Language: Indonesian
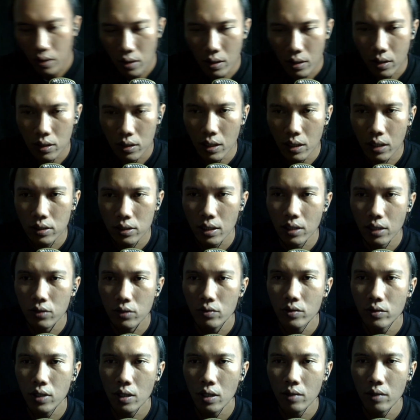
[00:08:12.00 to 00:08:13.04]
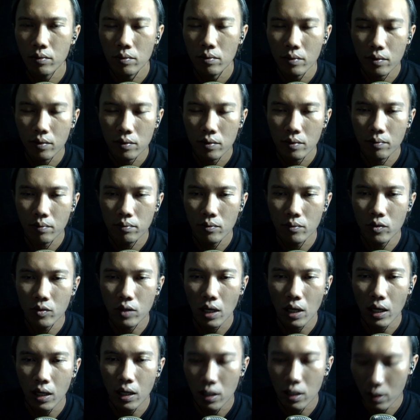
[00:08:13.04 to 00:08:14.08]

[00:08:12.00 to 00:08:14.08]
yang satu yang murah